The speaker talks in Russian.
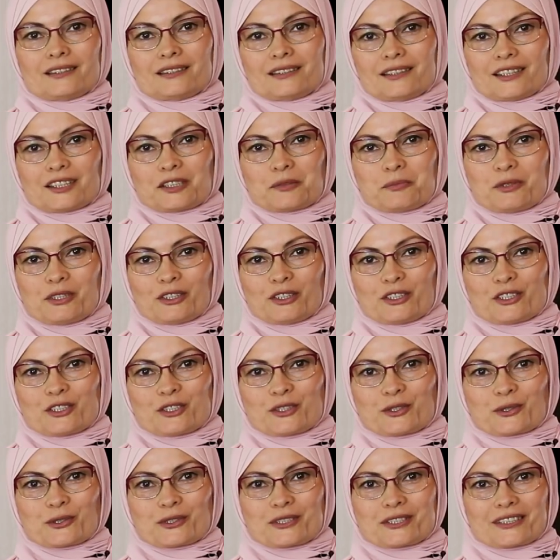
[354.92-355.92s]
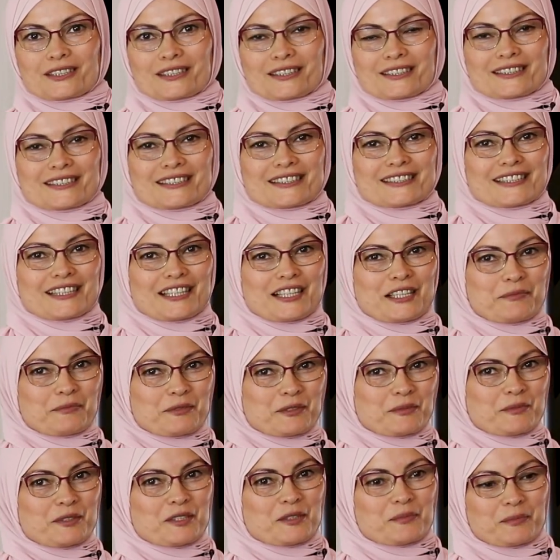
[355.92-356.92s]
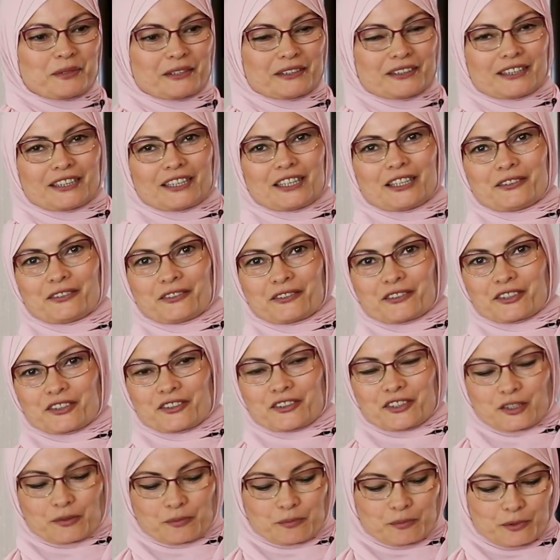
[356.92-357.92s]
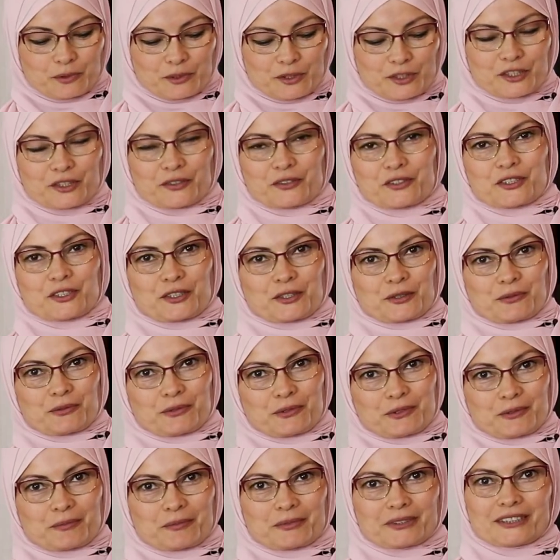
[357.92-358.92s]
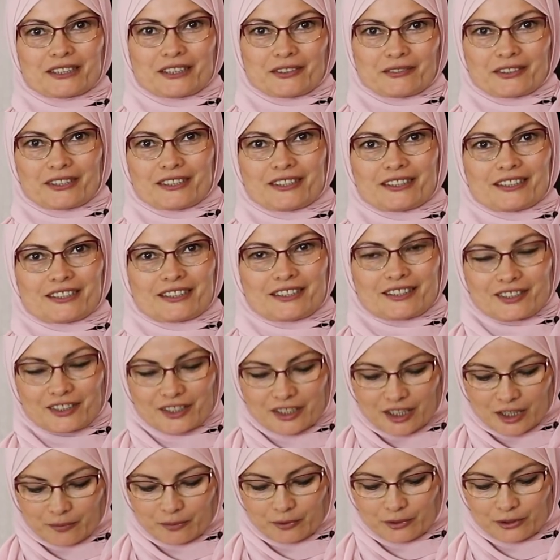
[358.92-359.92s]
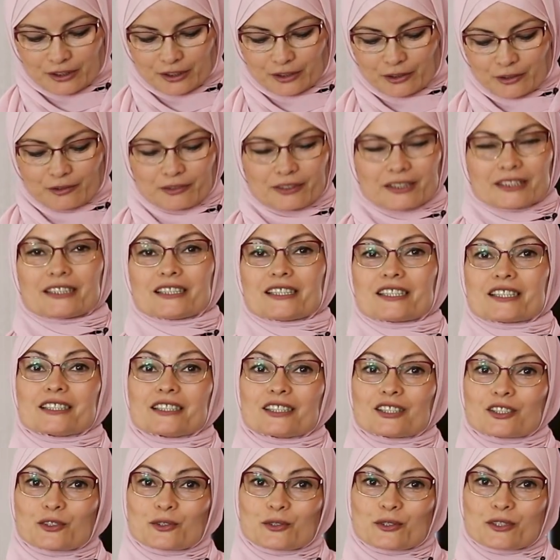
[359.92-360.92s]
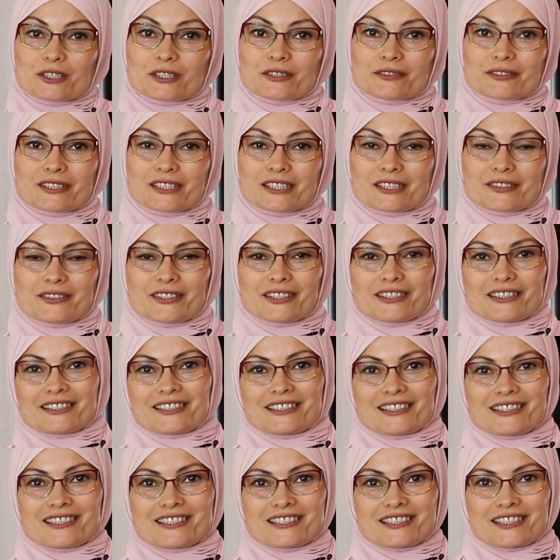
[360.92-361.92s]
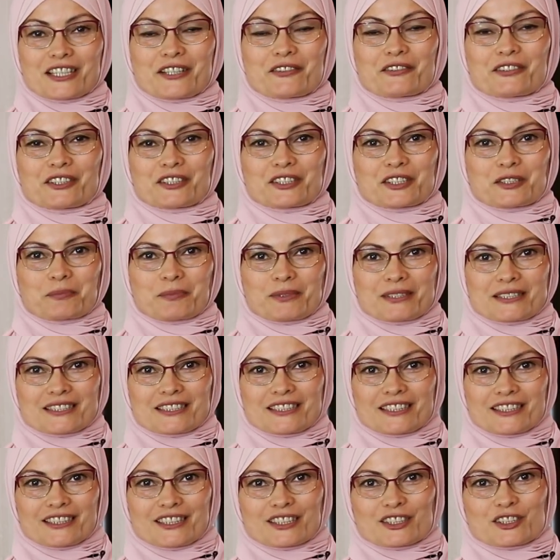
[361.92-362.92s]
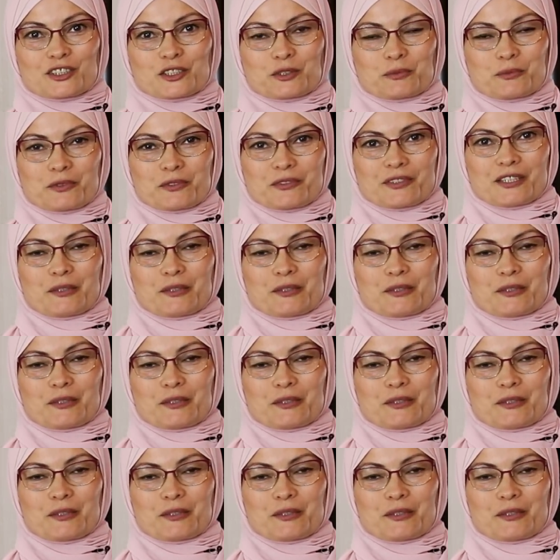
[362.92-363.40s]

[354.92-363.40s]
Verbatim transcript: Итак, милые сестры, самый мне понравившийся больше всего мгновенный хиджаб вот такого нежно-розового цвета я оставила напоследок, чтобы